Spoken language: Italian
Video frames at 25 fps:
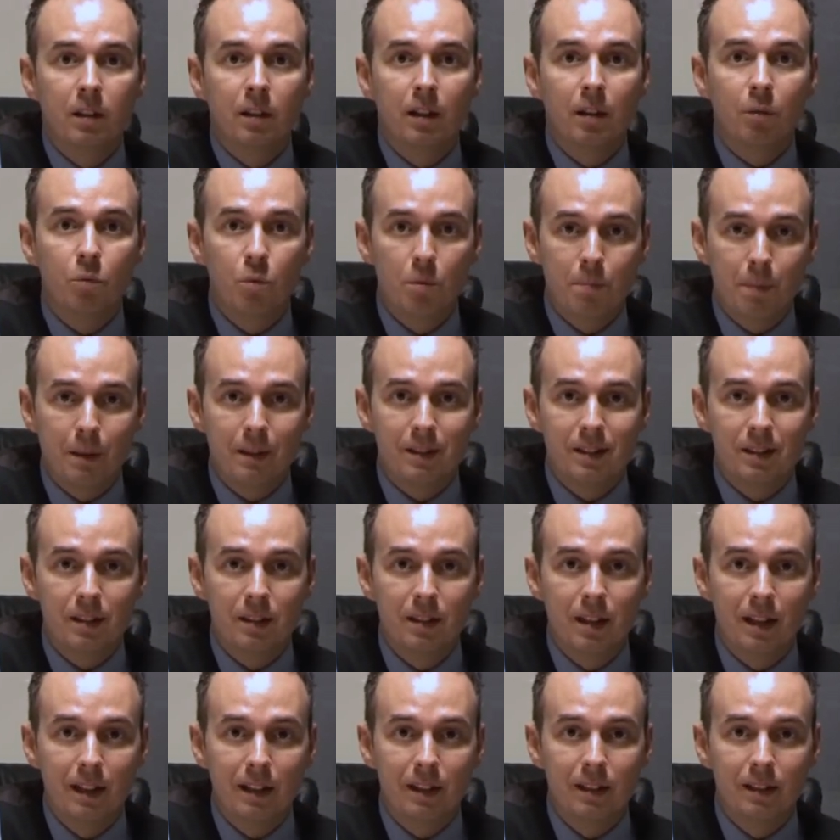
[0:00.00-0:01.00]
la cui
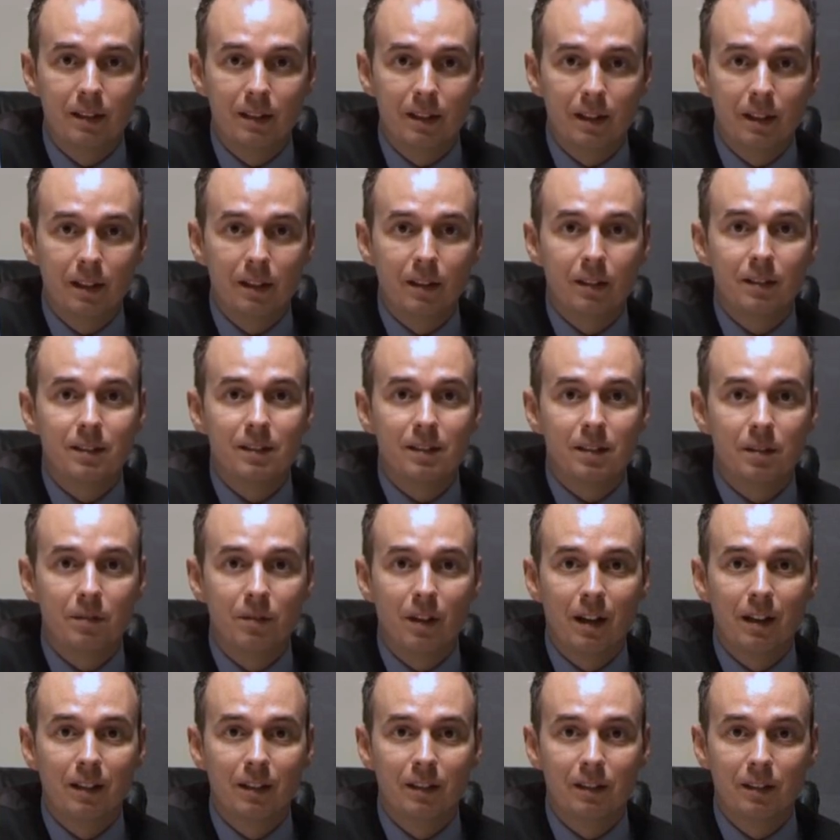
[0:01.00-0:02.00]
presidente si
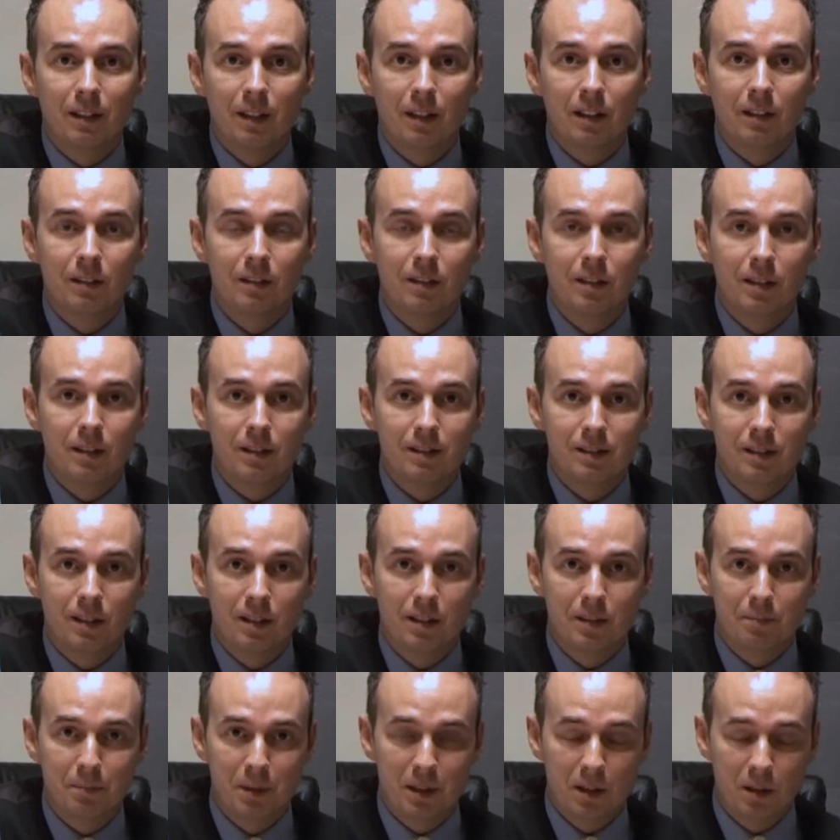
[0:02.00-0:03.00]
vanta di
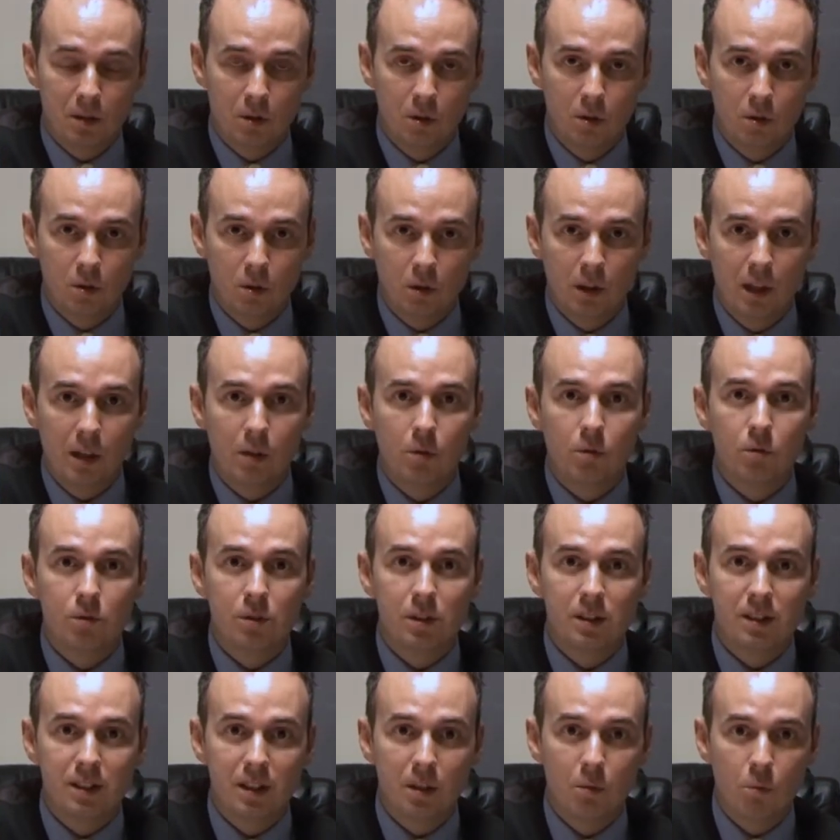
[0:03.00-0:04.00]
essere psicologa e
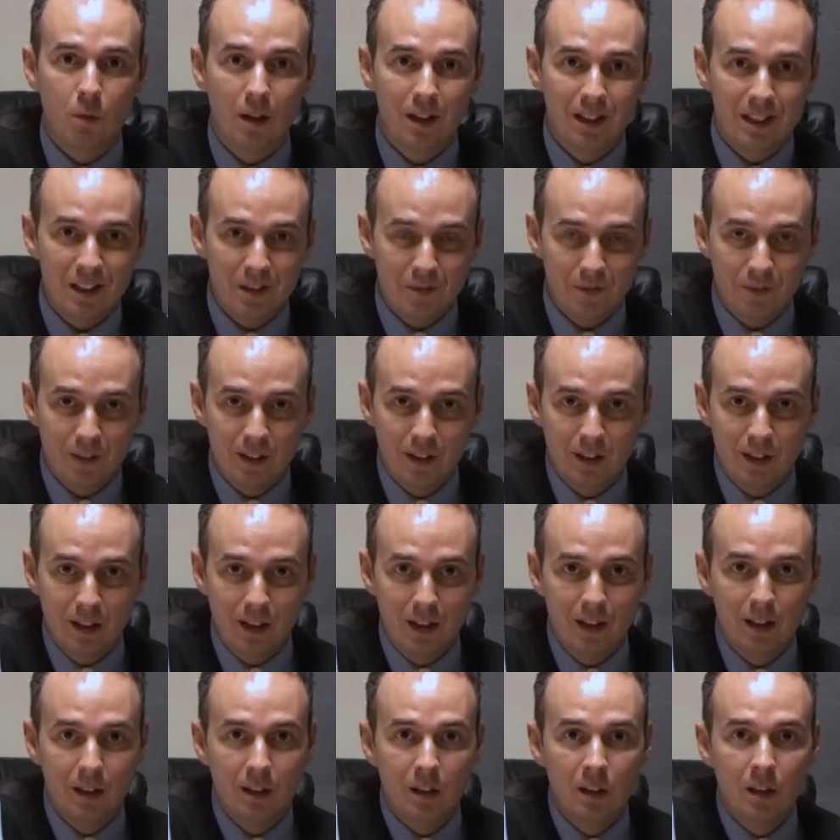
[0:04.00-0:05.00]
così si
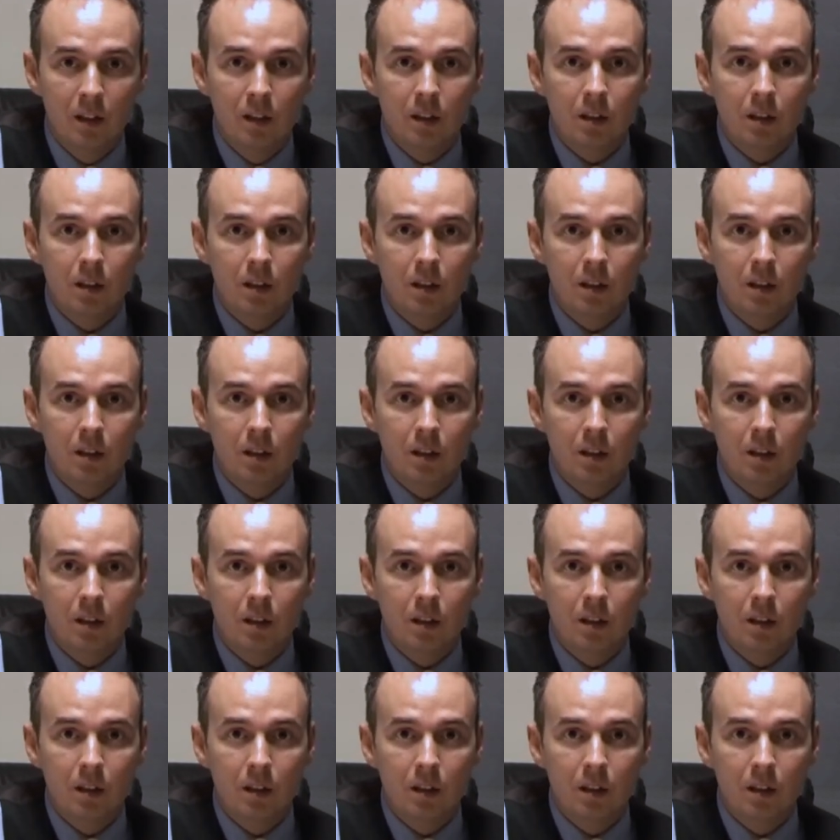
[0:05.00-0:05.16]
qualifica